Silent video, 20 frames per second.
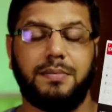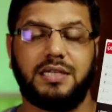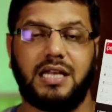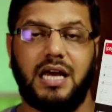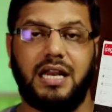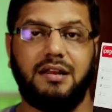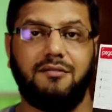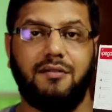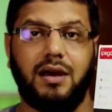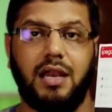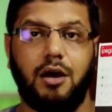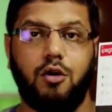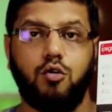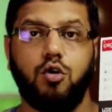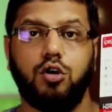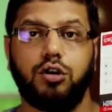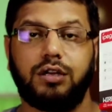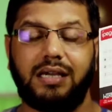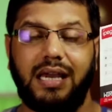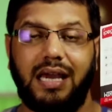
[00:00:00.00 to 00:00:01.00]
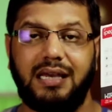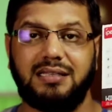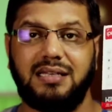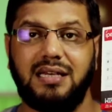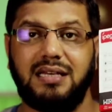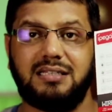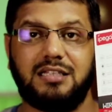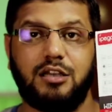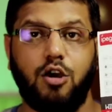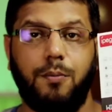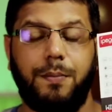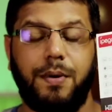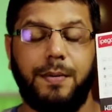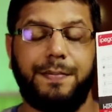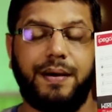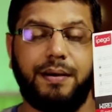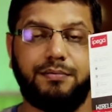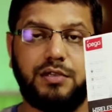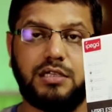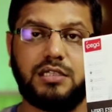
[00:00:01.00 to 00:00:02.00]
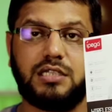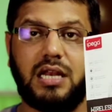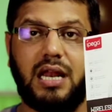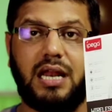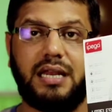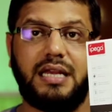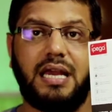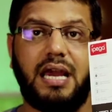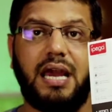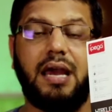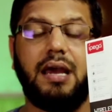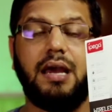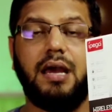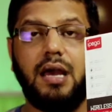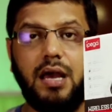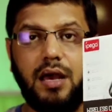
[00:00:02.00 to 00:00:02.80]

बताने वाला हूँ और कैसे इसके ऊपर पबजी चलानी है